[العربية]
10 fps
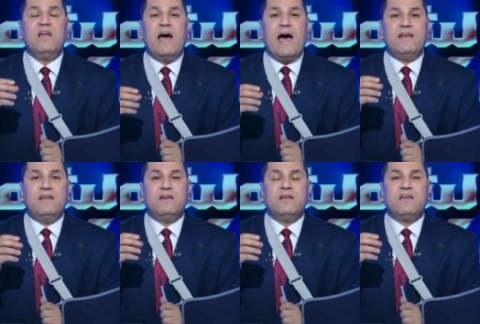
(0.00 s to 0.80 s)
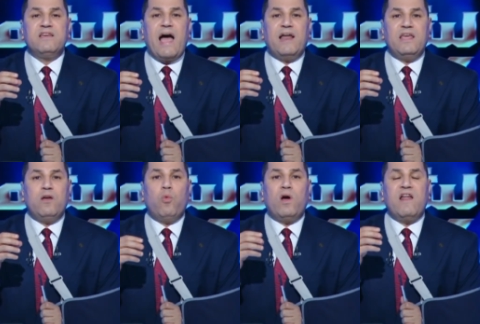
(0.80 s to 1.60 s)
ان
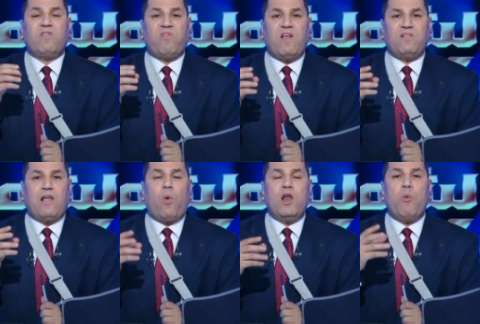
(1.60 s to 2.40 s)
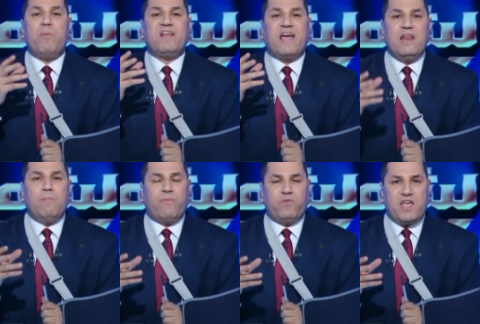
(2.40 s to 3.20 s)
يعني نتصدق ولو
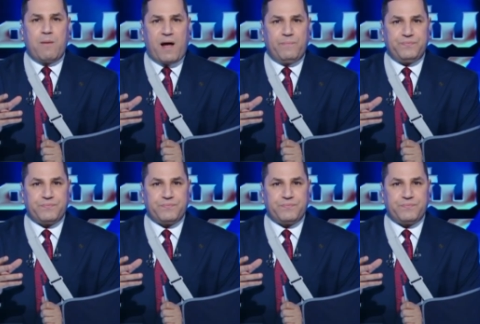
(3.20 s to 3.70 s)
بالكلمه الطيبه